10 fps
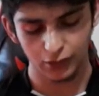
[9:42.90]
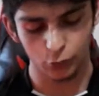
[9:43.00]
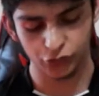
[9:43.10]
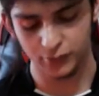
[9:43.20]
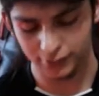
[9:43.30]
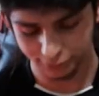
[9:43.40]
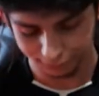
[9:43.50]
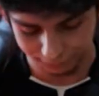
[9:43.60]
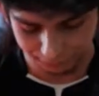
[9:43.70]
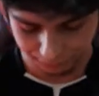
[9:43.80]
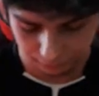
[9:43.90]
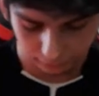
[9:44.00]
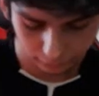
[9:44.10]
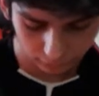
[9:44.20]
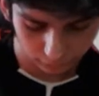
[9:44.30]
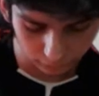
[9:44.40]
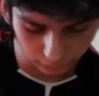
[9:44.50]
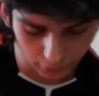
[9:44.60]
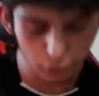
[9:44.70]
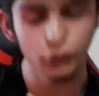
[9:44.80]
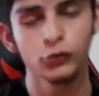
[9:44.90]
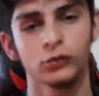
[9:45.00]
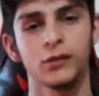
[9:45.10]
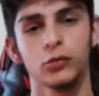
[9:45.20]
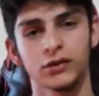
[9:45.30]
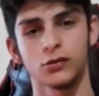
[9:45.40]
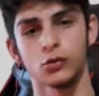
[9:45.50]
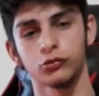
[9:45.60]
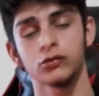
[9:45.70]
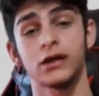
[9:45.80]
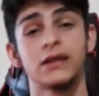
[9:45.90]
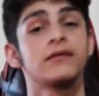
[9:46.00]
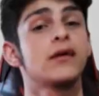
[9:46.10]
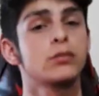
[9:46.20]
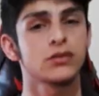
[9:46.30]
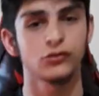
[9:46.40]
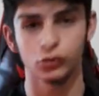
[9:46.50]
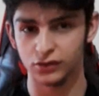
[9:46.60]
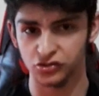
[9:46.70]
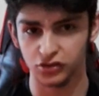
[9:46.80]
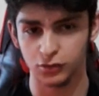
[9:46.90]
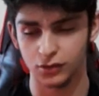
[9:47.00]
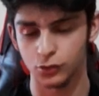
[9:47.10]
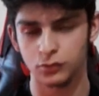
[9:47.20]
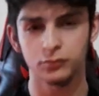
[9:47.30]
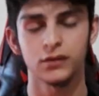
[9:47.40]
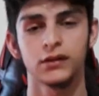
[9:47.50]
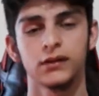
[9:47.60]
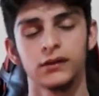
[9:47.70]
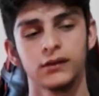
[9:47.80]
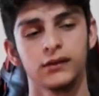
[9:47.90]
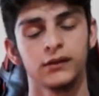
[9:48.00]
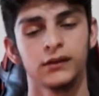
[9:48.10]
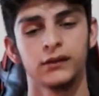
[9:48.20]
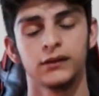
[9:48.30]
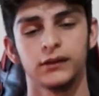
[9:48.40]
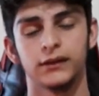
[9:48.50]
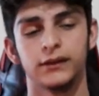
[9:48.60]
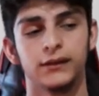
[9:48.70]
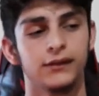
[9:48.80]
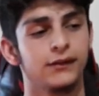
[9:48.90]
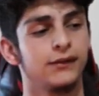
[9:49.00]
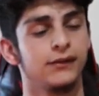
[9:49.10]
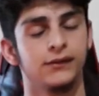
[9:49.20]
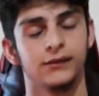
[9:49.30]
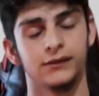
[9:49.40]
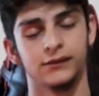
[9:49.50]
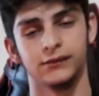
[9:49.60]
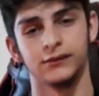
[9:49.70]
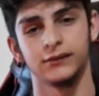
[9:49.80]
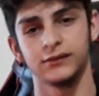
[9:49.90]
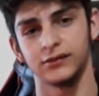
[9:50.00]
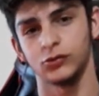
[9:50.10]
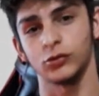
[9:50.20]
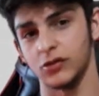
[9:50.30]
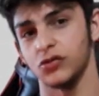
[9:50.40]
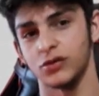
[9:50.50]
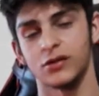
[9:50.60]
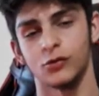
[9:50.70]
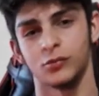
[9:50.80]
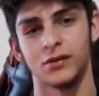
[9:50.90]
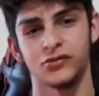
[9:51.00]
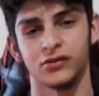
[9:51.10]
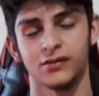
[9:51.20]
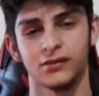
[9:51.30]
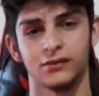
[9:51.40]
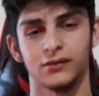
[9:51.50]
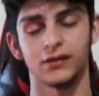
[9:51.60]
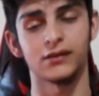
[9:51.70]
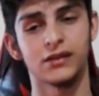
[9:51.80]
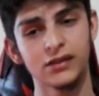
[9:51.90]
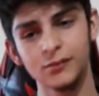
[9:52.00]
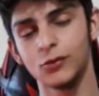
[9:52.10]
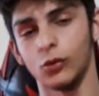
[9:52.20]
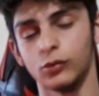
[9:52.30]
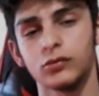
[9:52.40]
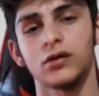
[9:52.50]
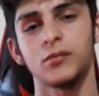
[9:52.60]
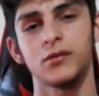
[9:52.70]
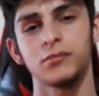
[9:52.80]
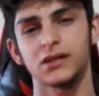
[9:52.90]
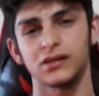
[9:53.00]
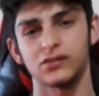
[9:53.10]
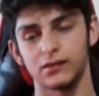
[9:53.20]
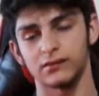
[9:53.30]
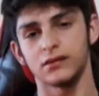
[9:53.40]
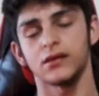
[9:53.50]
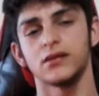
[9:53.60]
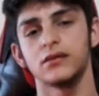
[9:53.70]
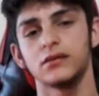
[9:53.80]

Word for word: o zaman bu videoda bu kadar olsun. Kaliteye buradan çok teşekkür ediyorum. Ee, çok teşekkür ediyorum gerçekten. Hani iyi bir koltuk ama birkaç eksiği hani